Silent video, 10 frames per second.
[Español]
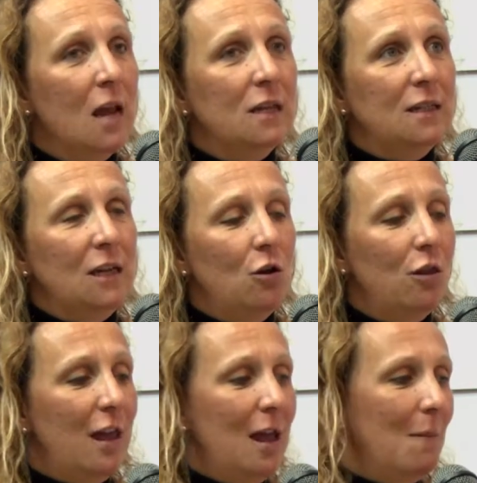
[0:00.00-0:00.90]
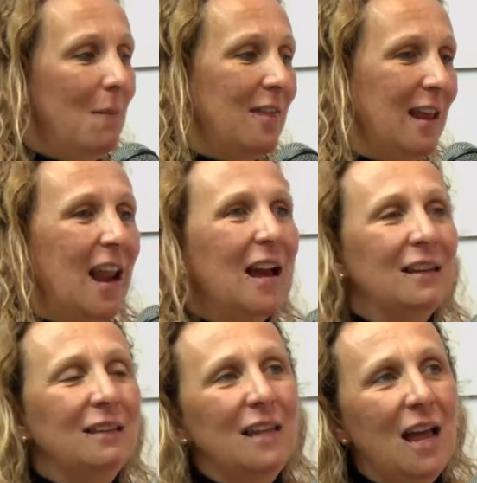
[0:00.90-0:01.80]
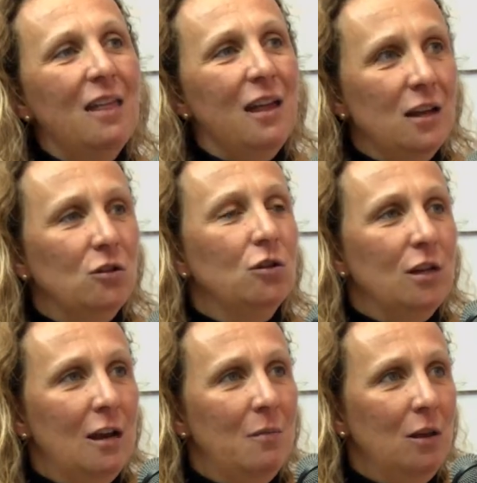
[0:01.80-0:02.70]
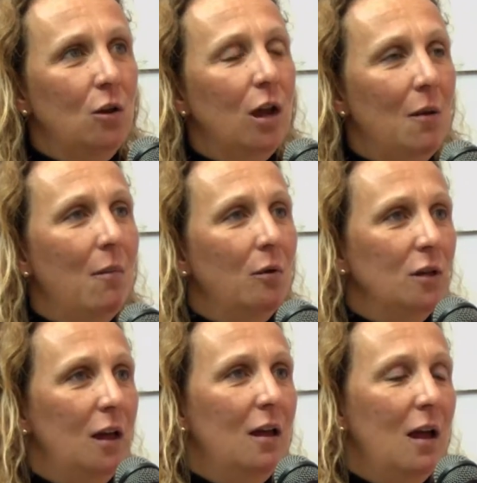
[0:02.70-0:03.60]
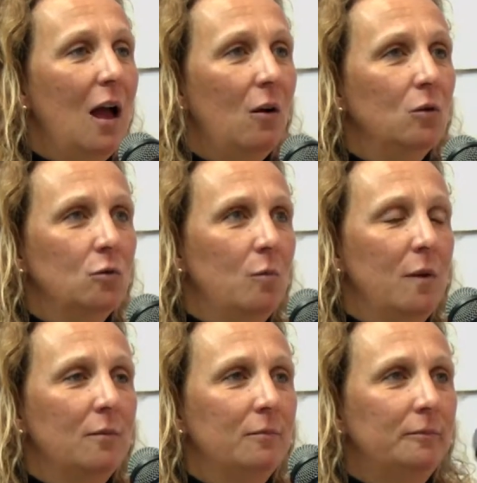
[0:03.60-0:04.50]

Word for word: sino de medir la cantidad de esos alimentos que vamos a consumir.